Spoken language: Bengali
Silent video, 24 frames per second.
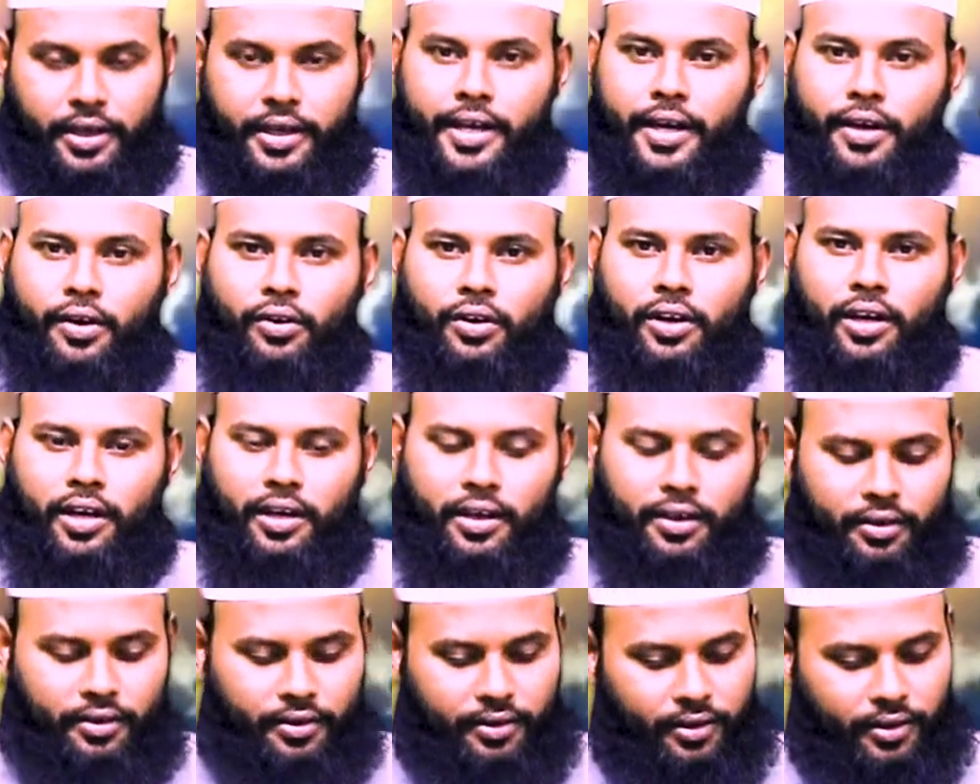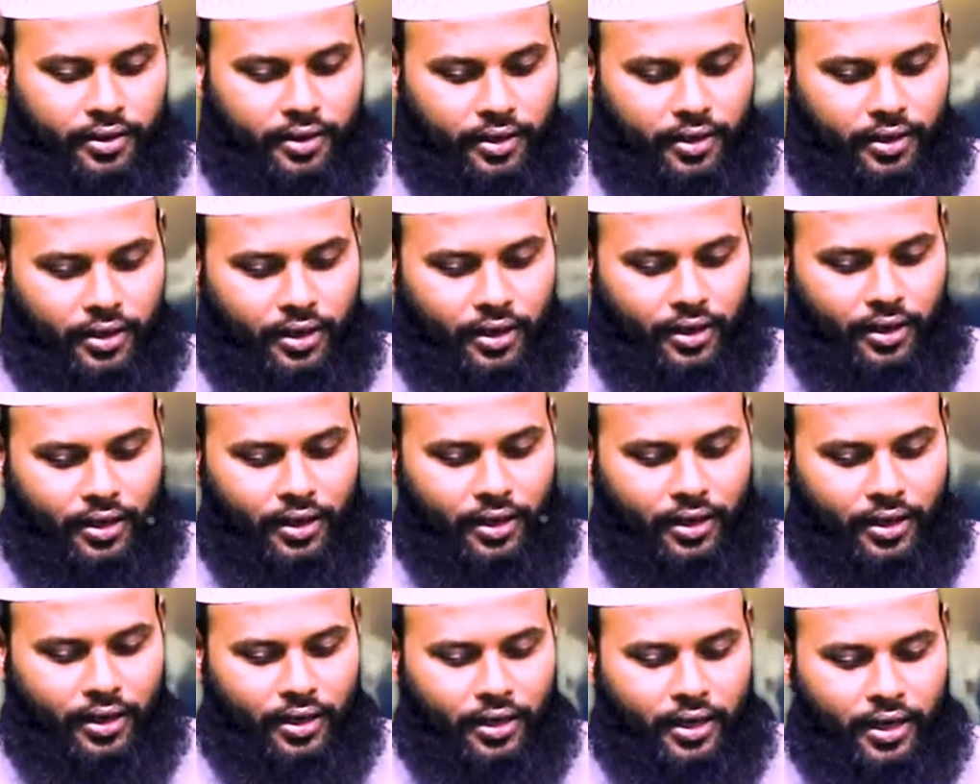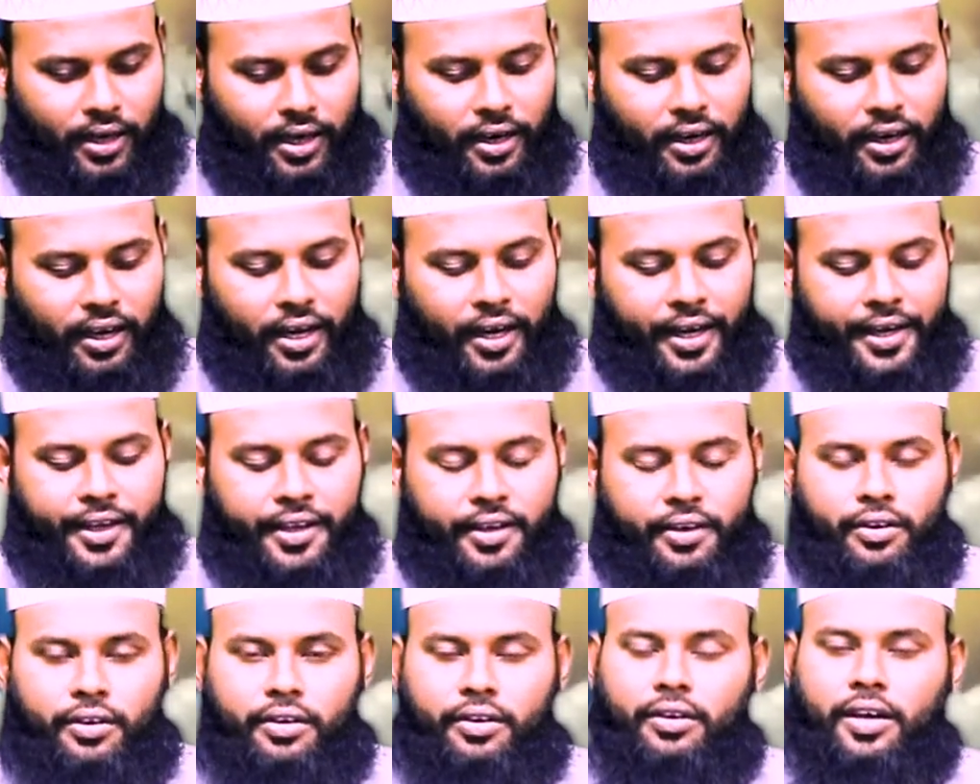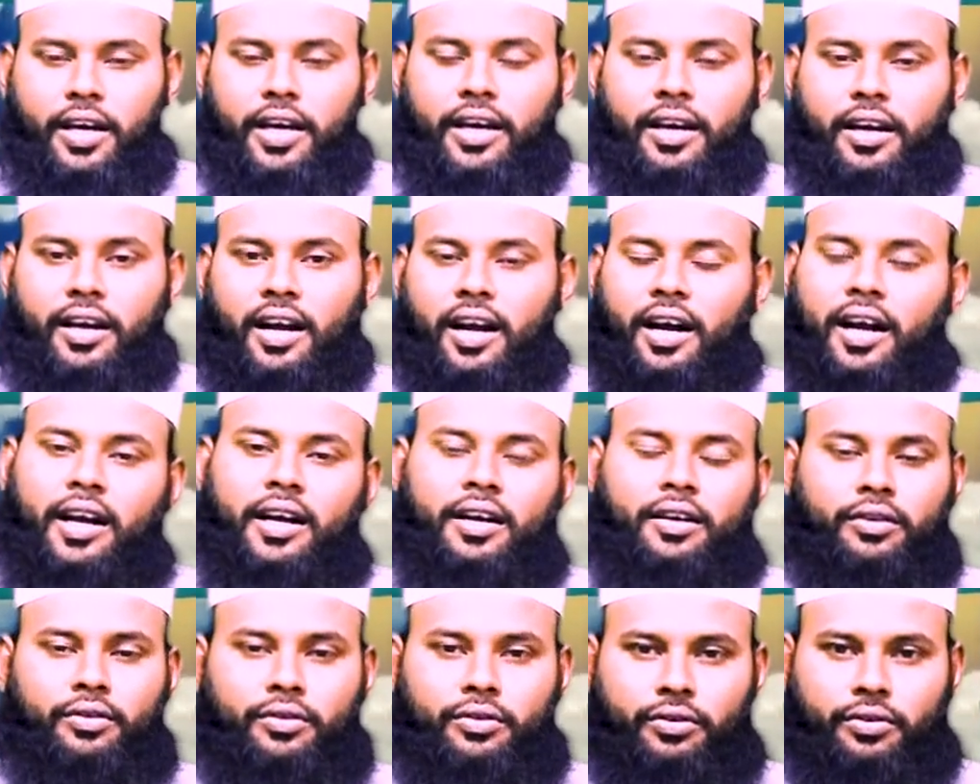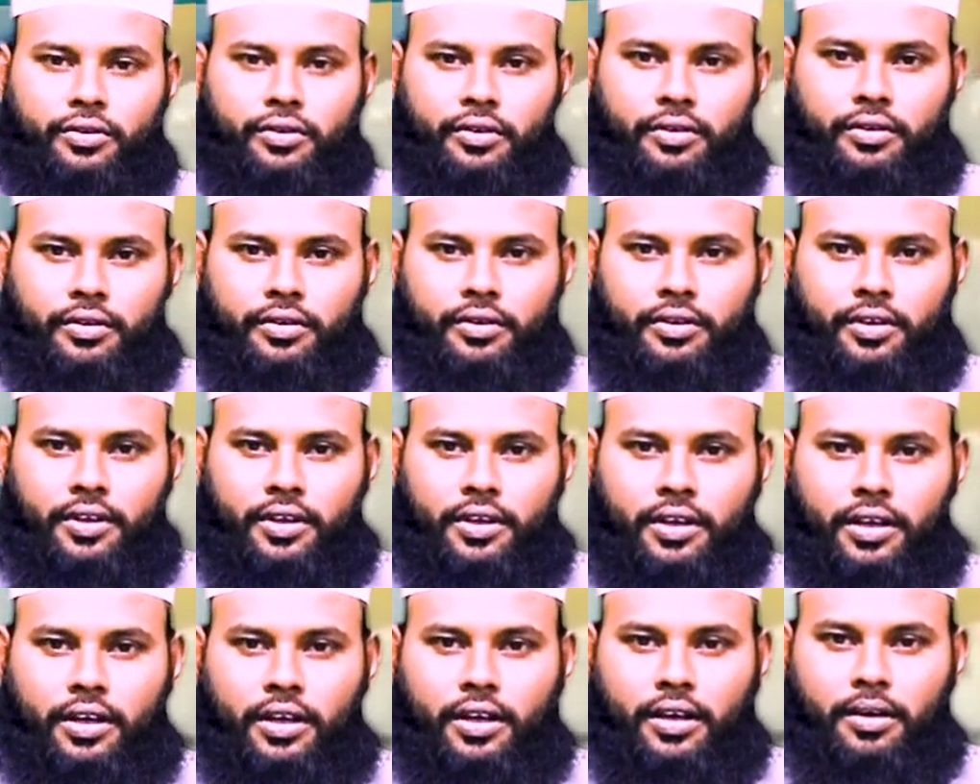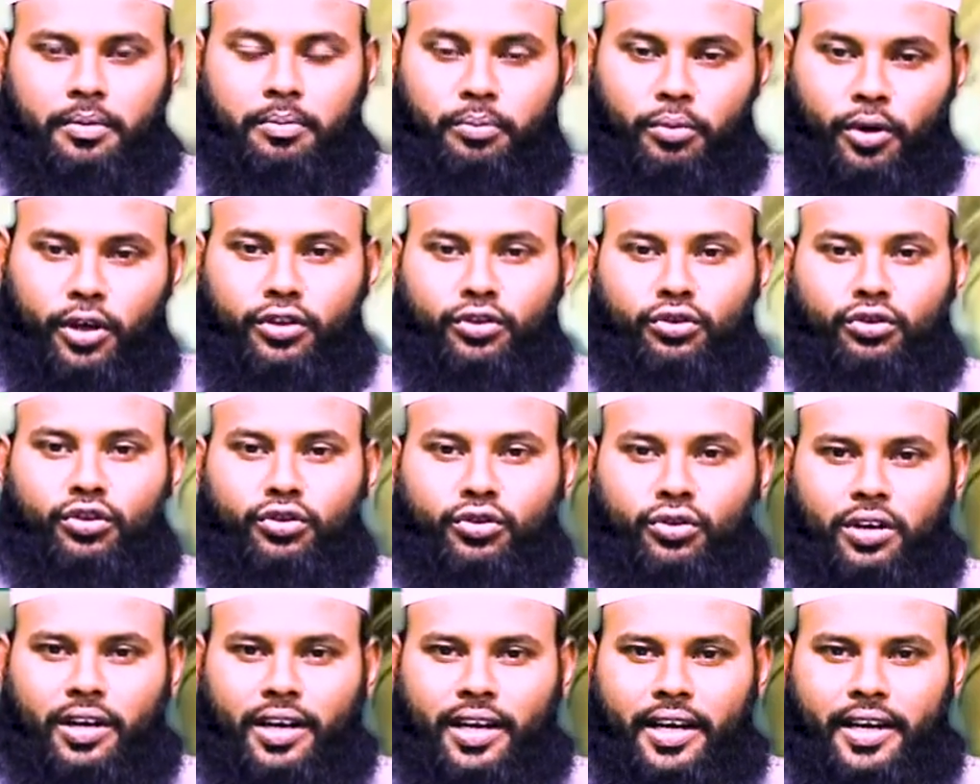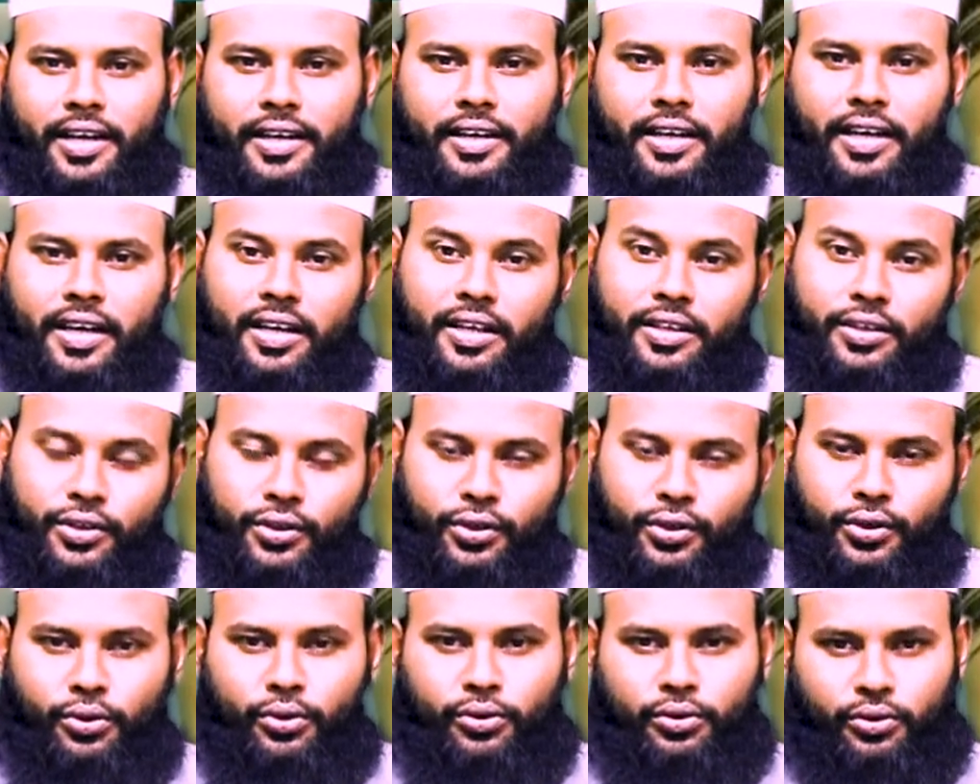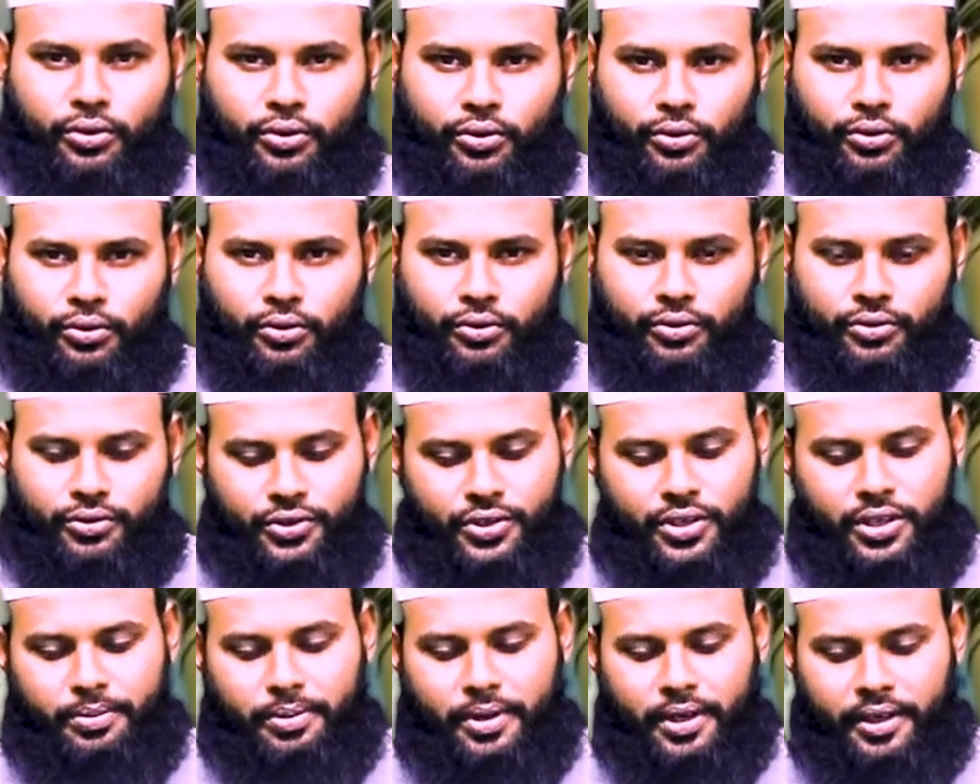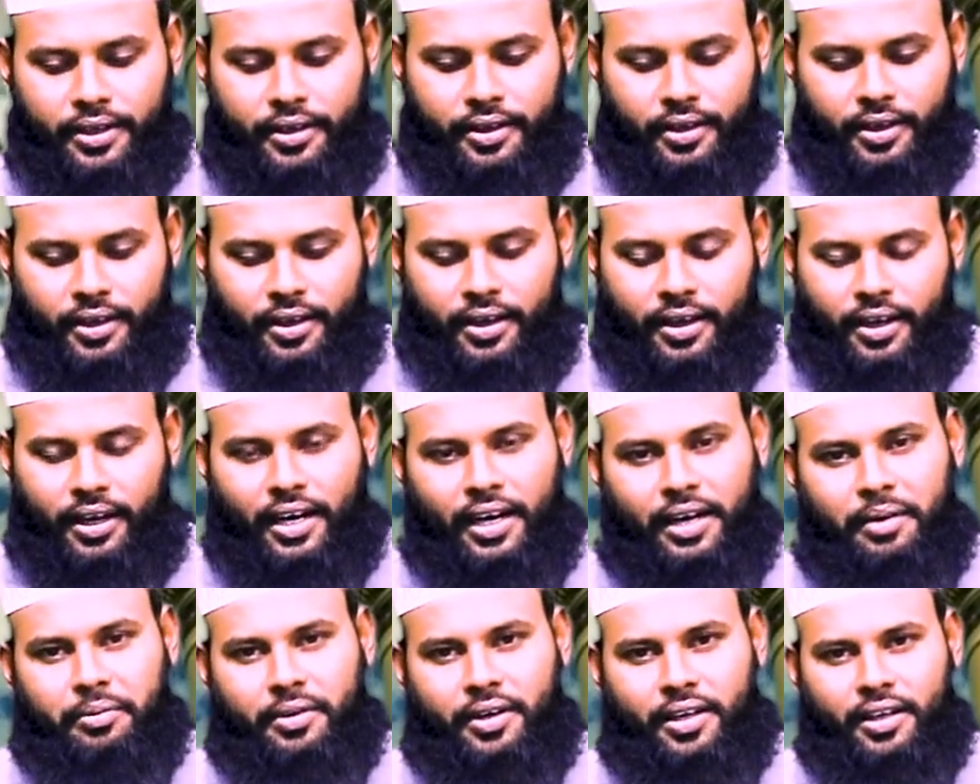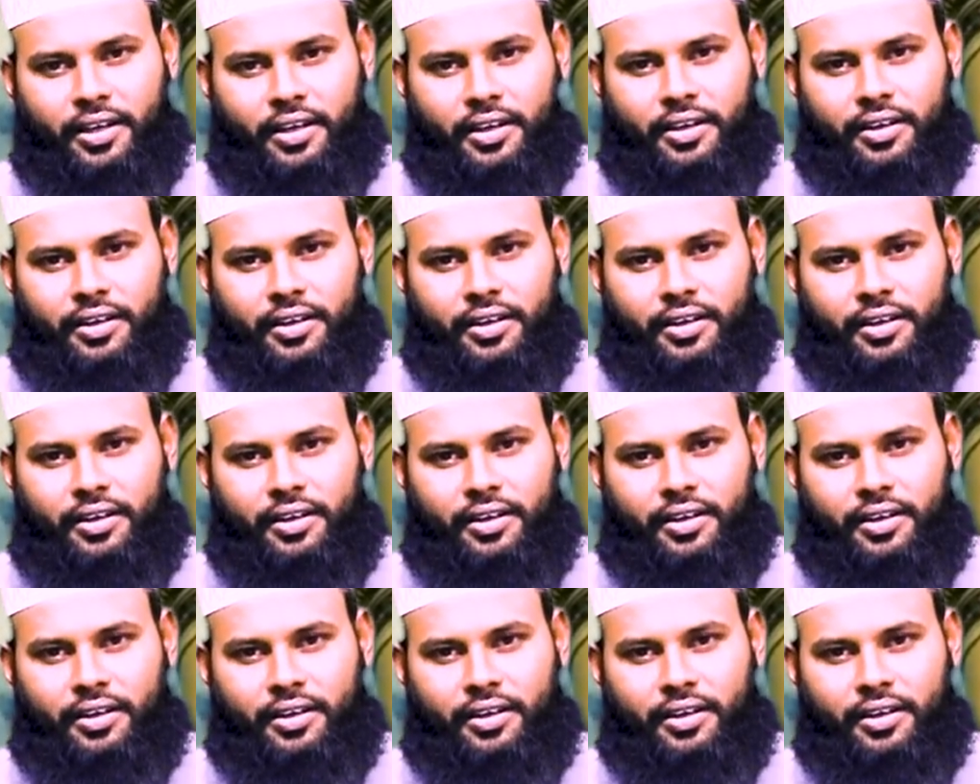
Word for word: কেননা আল আইন্না হাক্কুন বদনজর লাগাটা সত্য জি ভাই আমরা